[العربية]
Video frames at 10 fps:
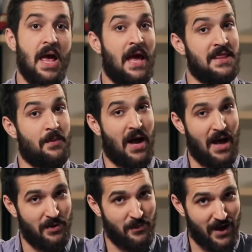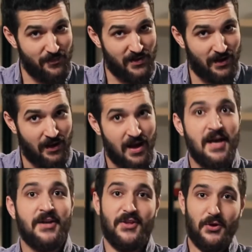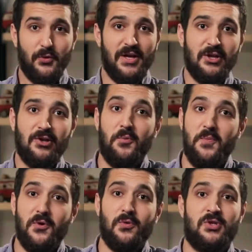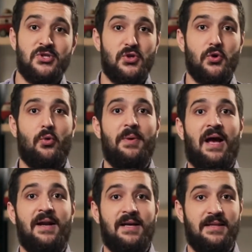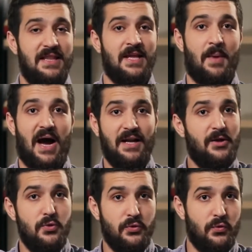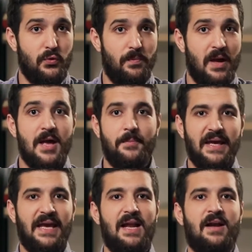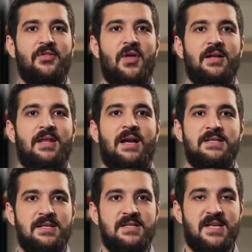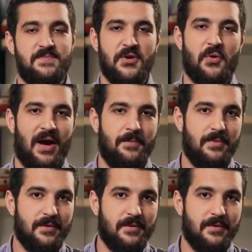إنما قبل ما أبدأ ضروري أطلب منكم تشتركوا بقناة إنما على اليوتيوب من خلال الضغط على زر سبسكرايب